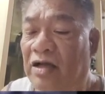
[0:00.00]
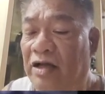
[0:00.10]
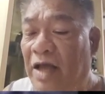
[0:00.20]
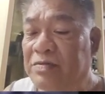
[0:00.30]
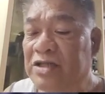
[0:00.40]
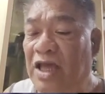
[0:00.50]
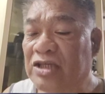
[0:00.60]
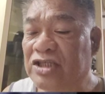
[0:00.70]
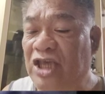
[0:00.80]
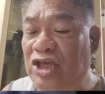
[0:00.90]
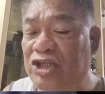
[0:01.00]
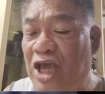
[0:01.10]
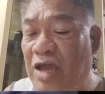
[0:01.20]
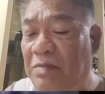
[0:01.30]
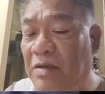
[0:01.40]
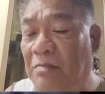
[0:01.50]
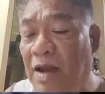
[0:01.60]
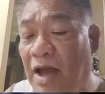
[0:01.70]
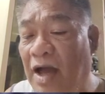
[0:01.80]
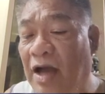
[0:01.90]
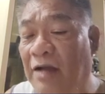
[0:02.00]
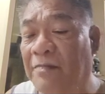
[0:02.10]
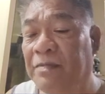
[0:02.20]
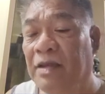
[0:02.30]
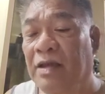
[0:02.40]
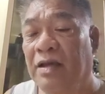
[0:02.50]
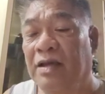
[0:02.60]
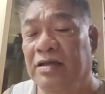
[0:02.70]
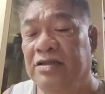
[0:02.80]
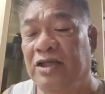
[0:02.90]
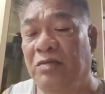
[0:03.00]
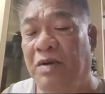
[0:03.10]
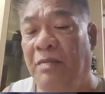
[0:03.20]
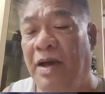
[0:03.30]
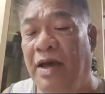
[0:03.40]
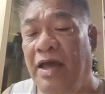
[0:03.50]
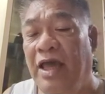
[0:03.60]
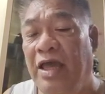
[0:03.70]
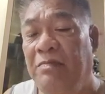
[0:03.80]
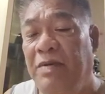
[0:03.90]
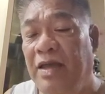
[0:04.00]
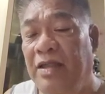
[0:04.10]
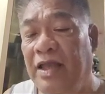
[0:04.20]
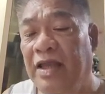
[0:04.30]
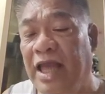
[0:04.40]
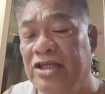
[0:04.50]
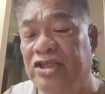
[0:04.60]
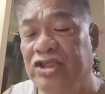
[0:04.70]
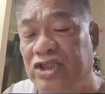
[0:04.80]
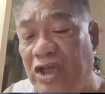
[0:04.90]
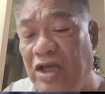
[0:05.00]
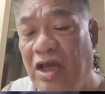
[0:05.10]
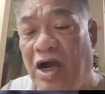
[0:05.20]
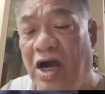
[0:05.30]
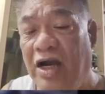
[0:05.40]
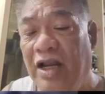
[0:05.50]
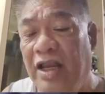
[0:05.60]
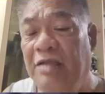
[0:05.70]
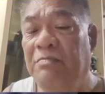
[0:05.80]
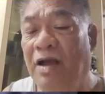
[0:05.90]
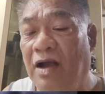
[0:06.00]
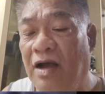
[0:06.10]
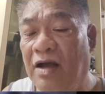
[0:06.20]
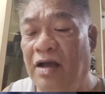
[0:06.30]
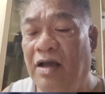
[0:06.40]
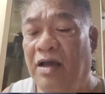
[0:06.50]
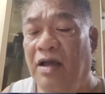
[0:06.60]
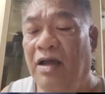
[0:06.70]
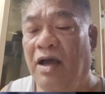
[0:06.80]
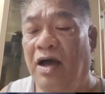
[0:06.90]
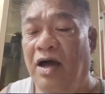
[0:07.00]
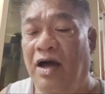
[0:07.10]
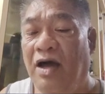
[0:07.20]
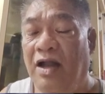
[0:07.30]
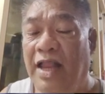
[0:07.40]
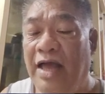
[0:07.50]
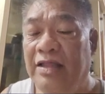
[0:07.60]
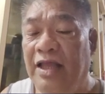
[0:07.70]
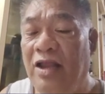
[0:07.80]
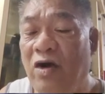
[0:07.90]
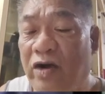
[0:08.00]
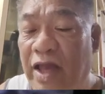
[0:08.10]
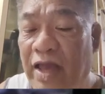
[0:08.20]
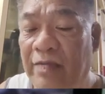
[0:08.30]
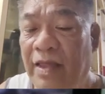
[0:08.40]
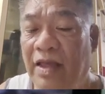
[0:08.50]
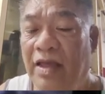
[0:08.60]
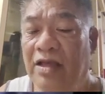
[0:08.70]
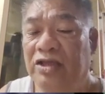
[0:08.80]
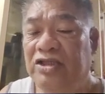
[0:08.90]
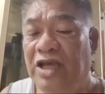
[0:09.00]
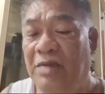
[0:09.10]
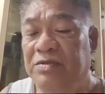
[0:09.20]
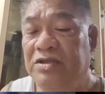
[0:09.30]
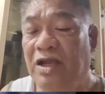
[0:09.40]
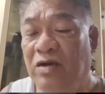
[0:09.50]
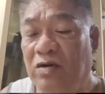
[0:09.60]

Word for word: Rebs SK Jamming Vlog, Sino pa ba? AB Inir, SG, Arlene Bag, uh, ah, Lani Loren, Chabs de,